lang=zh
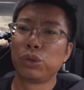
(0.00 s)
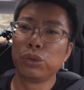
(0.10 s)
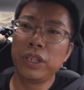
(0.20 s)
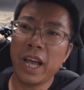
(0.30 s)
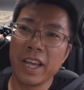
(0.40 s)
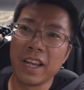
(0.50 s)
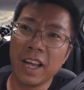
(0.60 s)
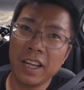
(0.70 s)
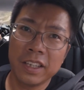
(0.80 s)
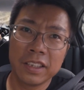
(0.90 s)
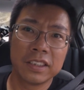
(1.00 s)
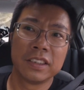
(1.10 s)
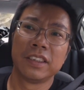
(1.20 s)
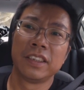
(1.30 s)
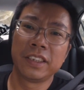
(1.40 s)
出太阳了，
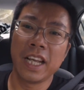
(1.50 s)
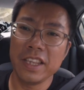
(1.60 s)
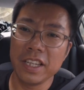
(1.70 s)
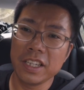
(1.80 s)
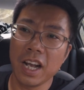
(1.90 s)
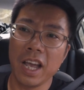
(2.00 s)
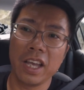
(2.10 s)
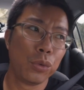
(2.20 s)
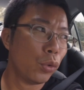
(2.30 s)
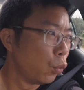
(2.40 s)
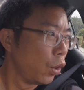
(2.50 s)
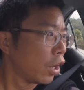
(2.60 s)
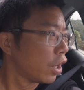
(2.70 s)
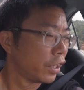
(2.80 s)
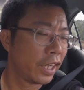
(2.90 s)
山顶上还云雾
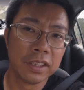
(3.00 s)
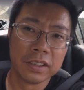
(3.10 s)
缭绕的。